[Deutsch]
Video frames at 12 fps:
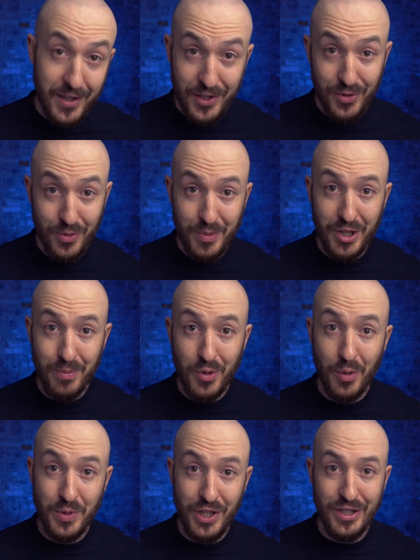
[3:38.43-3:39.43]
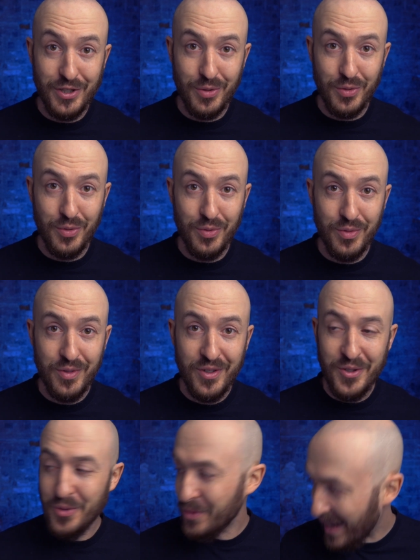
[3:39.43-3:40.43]
hat das nun mit dem Top Change zu tun?
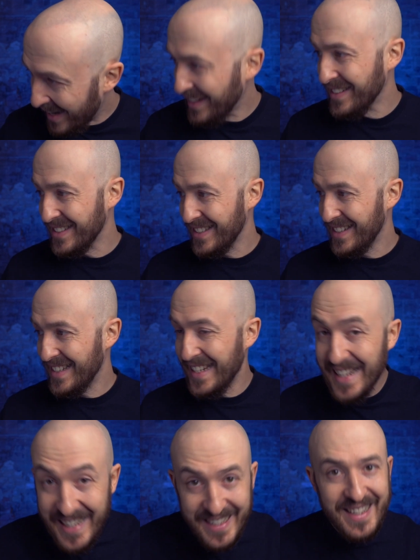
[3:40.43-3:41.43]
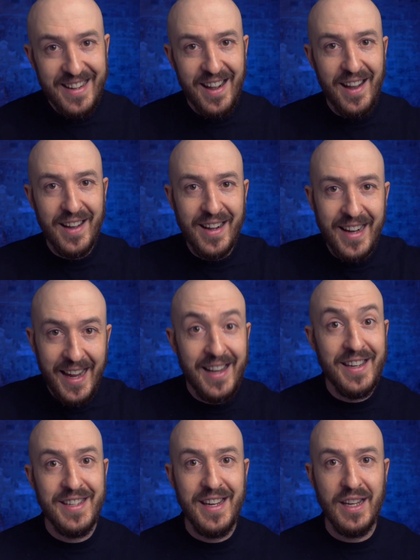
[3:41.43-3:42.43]
Nun alles. Die innere
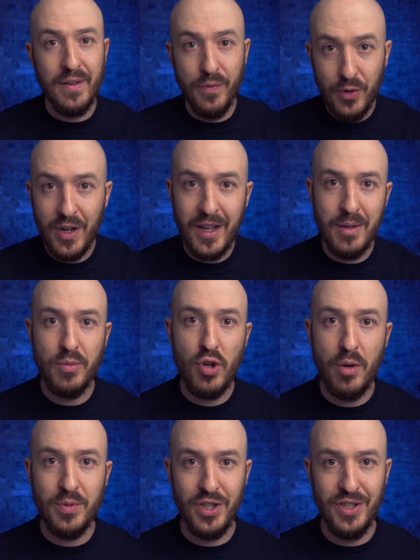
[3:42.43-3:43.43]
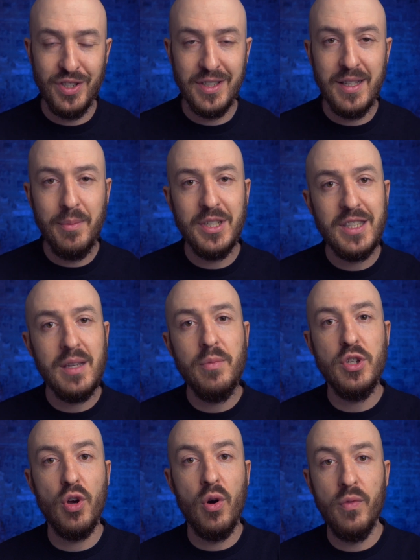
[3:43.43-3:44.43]
Realität von einem Top Change ist nämlich
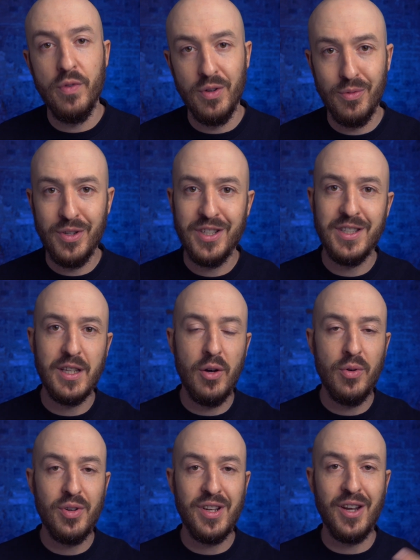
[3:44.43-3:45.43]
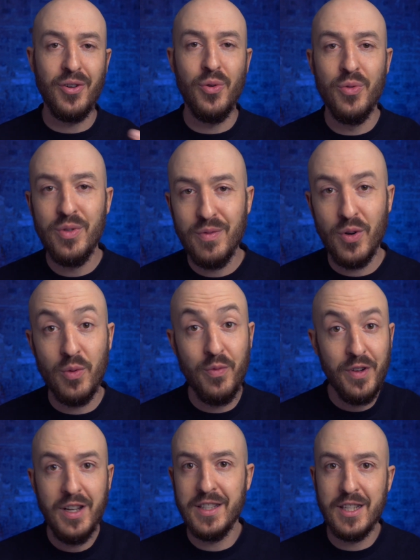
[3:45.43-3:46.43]
ziemlich offen und das ist auch der Grund, warum
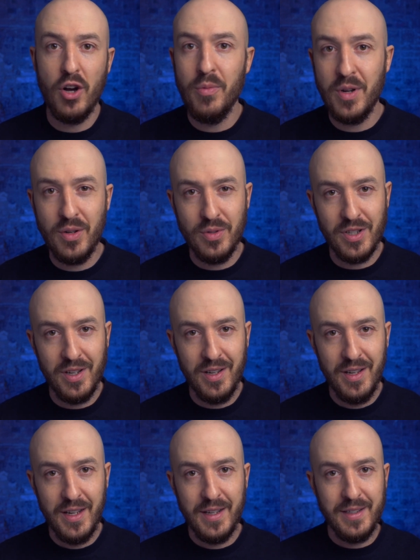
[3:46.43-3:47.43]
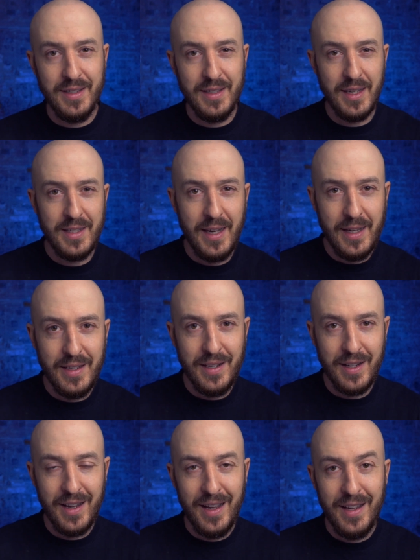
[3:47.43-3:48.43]
viele Zauberkünstler diese
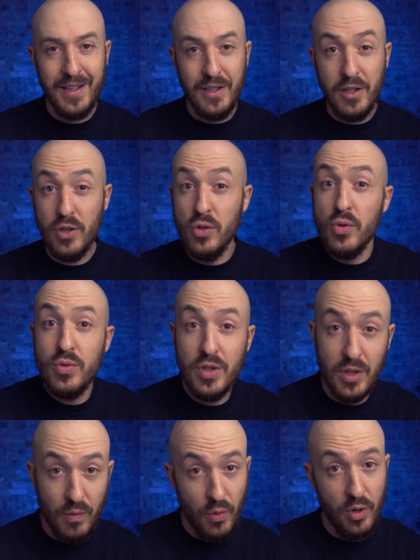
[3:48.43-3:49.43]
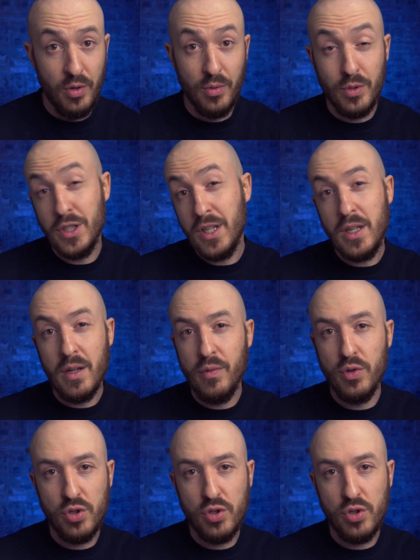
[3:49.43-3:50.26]
Technik nicht nutzen wollen oder sich davor